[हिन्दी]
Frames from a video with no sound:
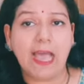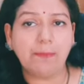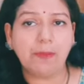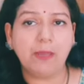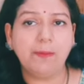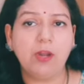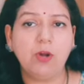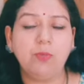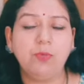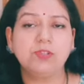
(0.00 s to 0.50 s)
आपके
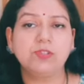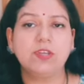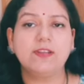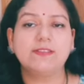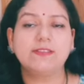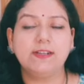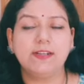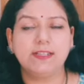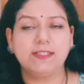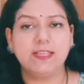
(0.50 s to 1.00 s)
वालों पर उसका
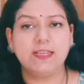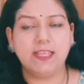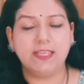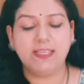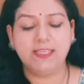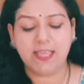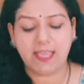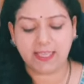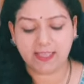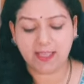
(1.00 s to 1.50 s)
रिजल्ट अच्छा
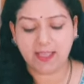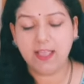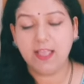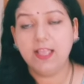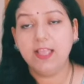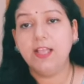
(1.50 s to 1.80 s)
नहीं आएगा